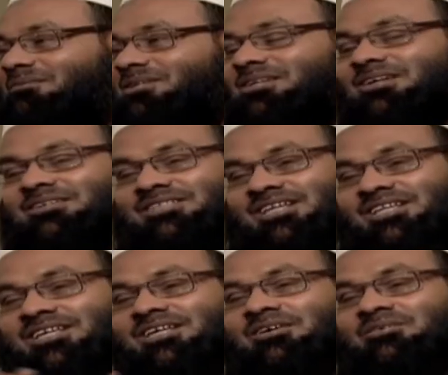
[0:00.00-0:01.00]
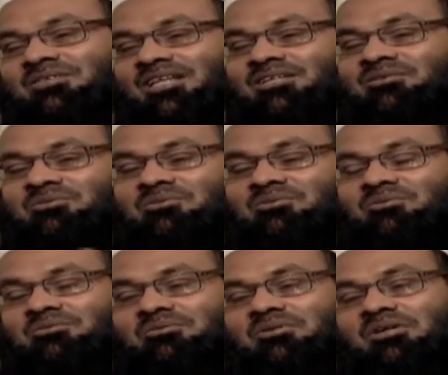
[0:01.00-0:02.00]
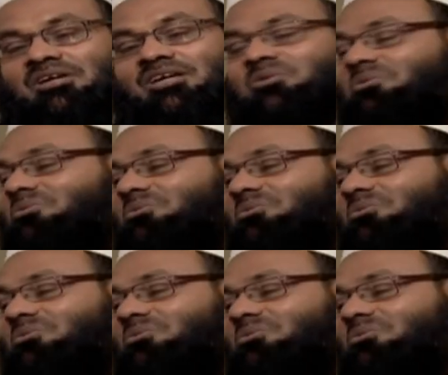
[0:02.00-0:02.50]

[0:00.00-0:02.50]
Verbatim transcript: আমাদের সাথেই তাদের কিন্তু